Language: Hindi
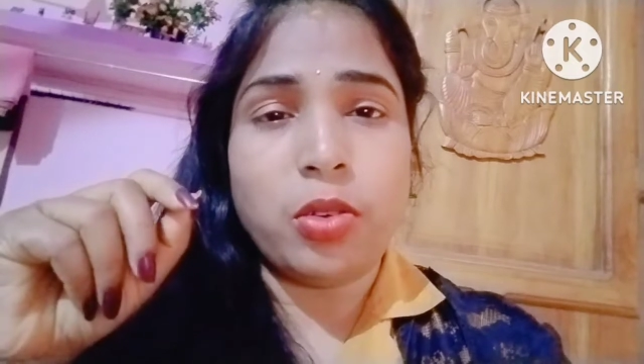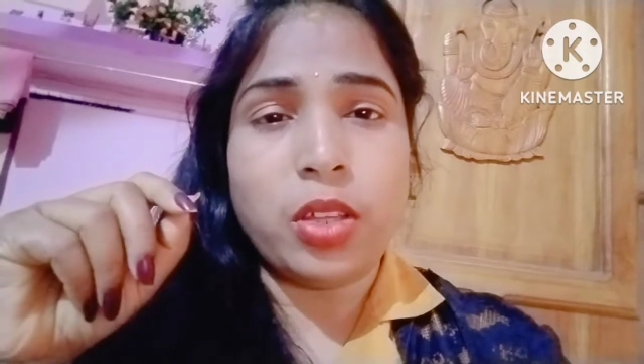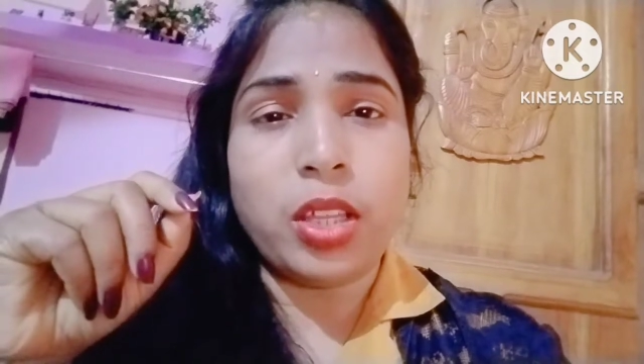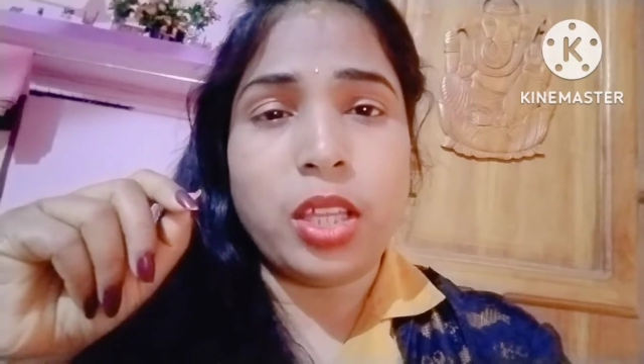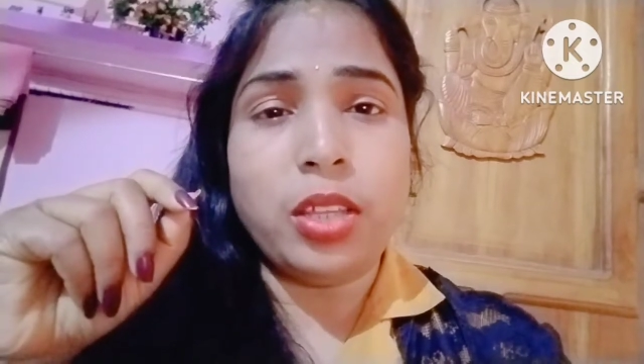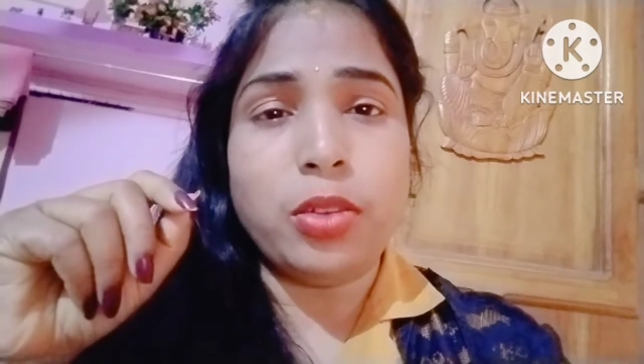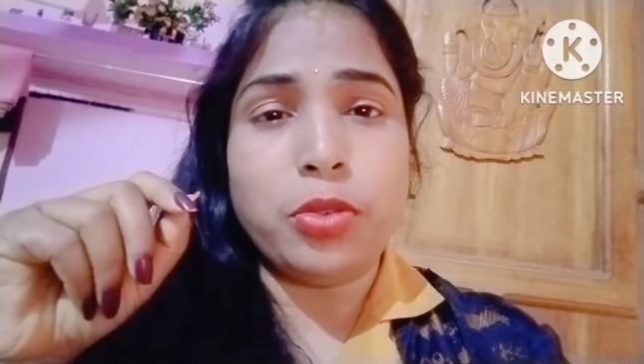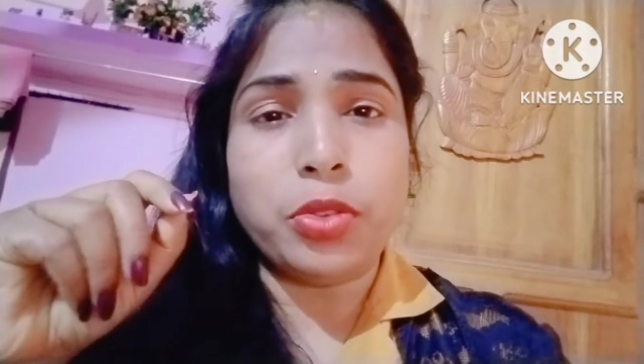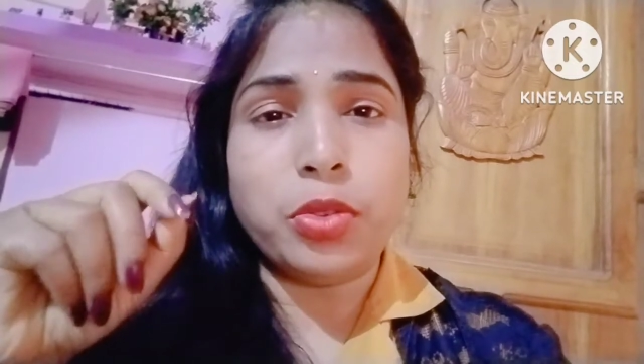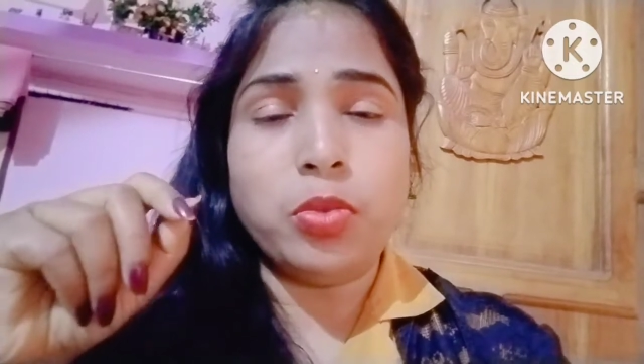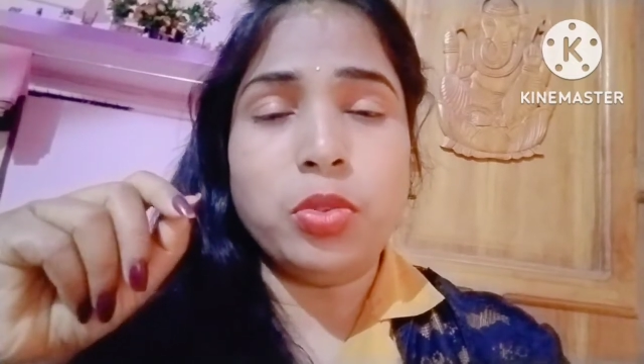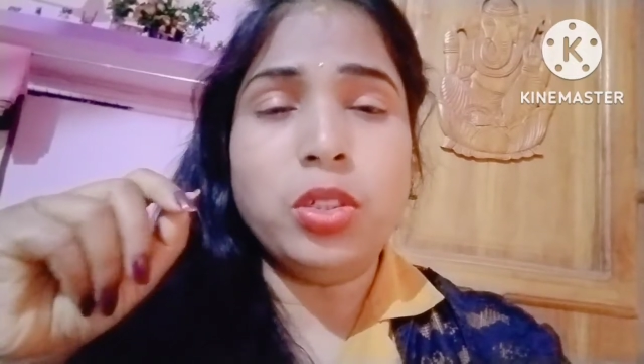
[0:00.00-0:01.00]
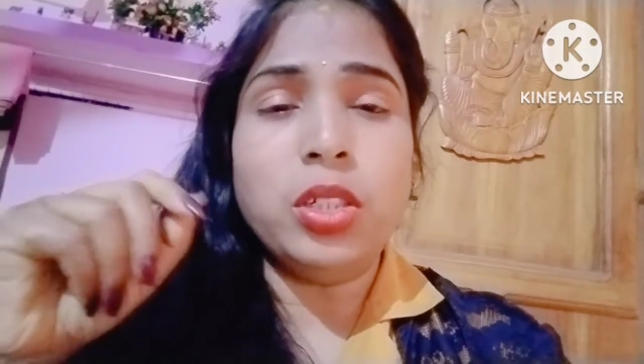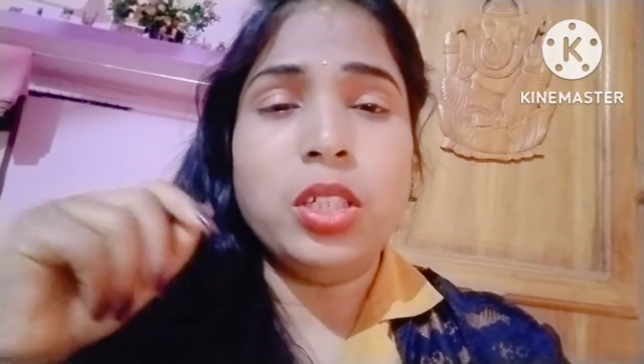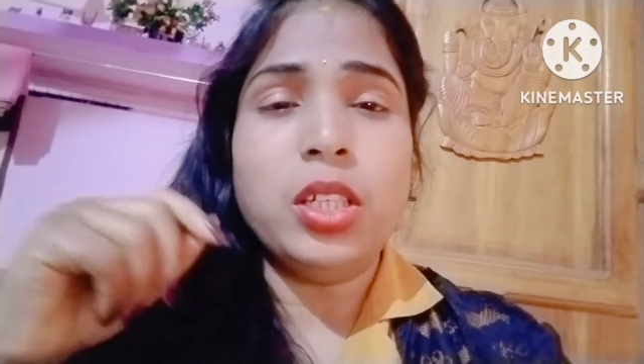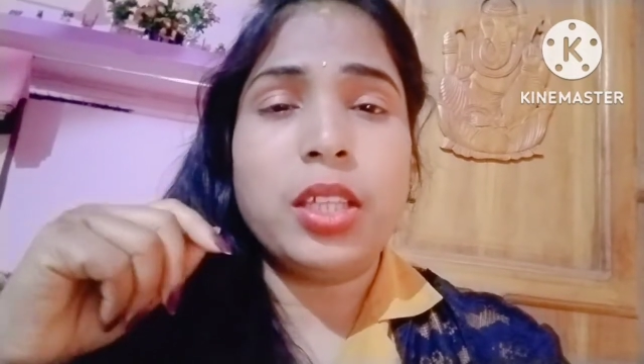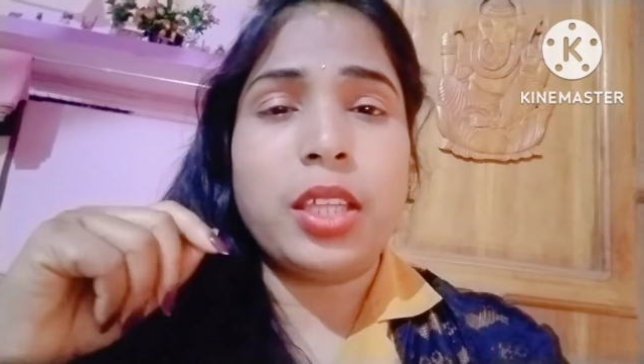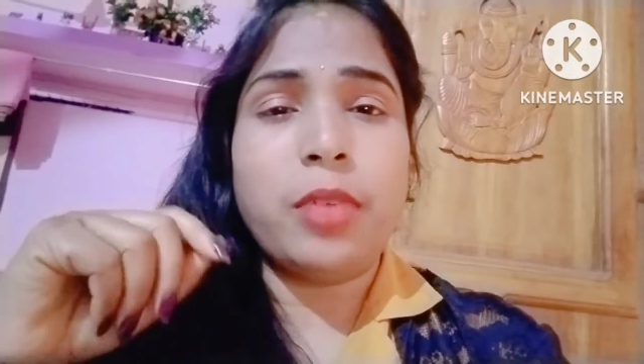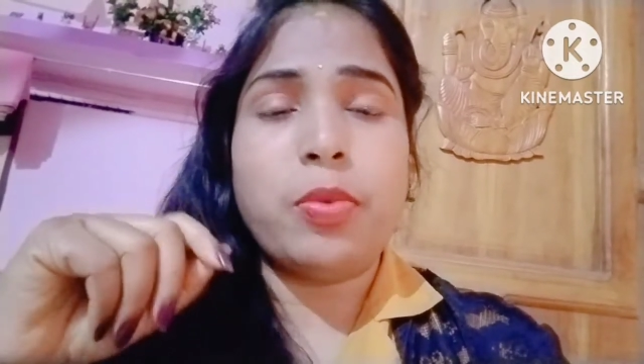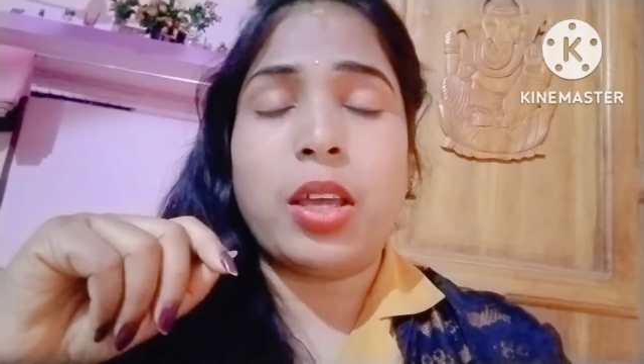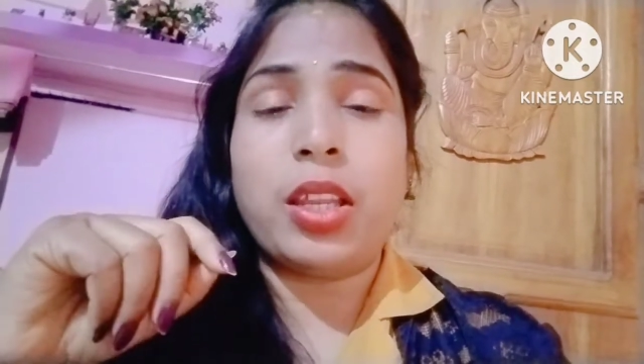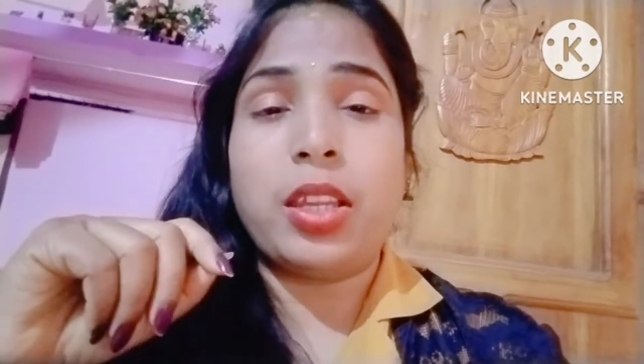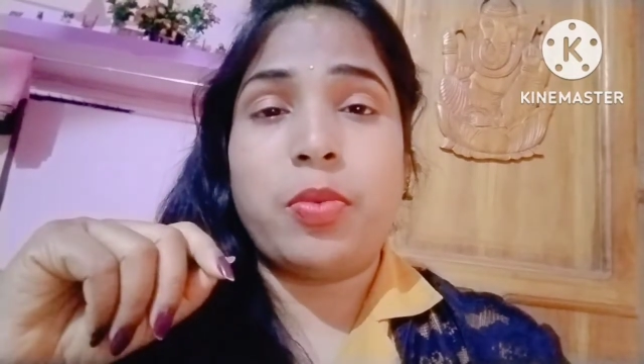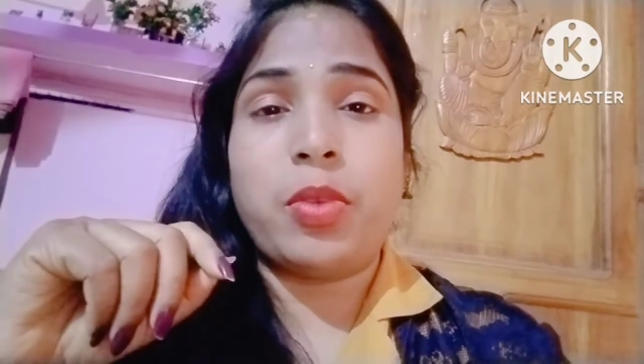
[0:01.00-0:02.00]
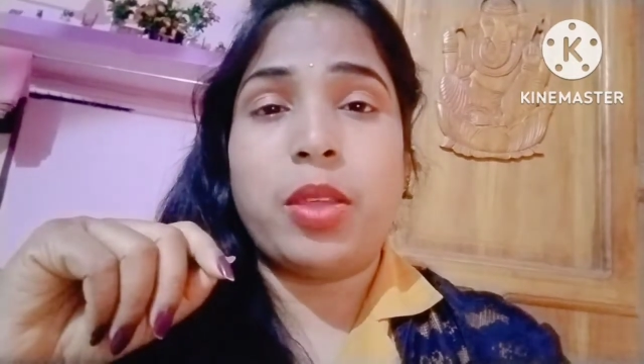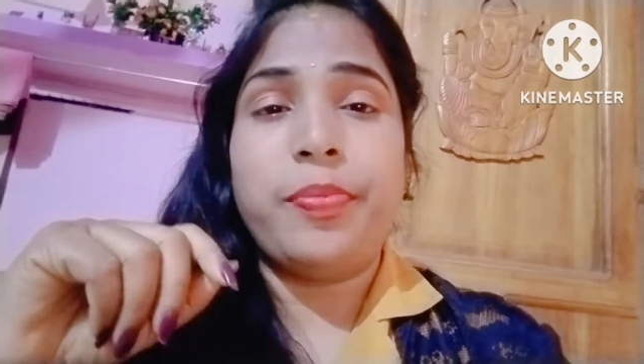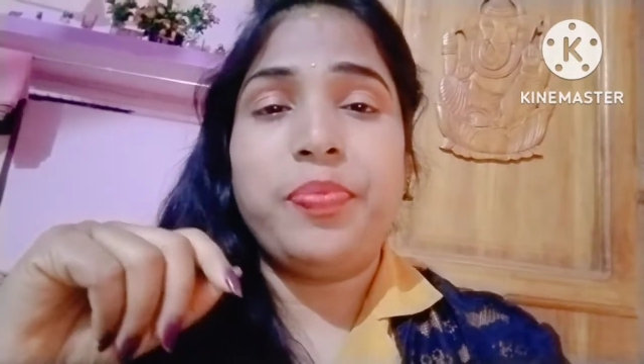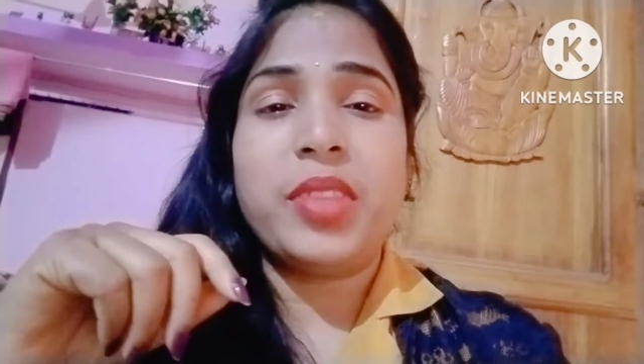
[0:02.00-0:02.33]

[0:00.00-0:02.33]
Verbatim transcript: को है यूट्यूब के बारे में